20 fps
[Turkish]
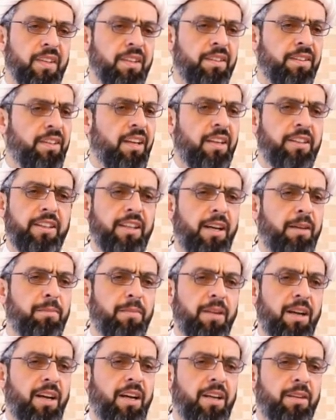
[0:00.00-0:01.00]

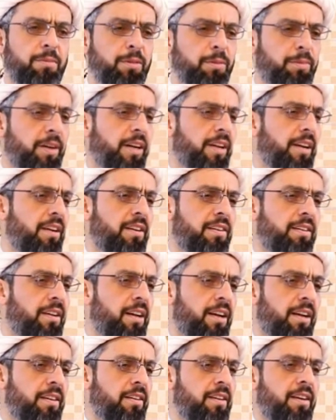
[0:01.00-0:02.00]
Saddamlar,
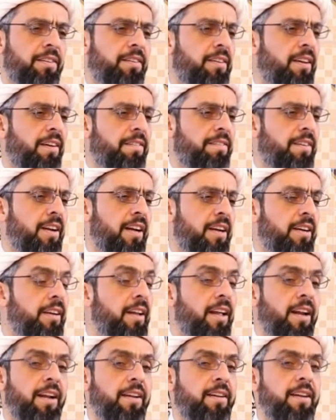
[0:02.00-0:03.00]
Mübarekler, Gaddafiler
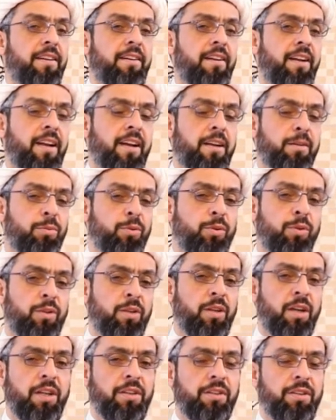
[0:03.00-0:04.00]
neredediler
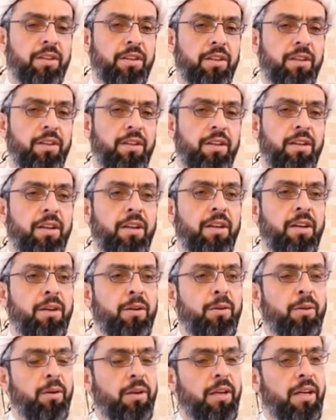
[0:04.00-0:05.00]
bunlar?
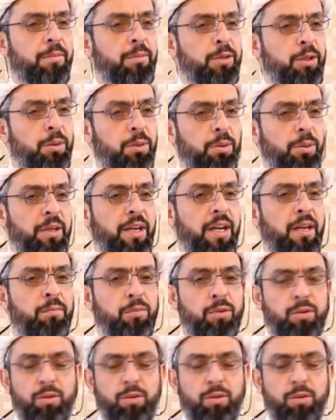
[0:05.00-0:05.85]
Öyle bir dönem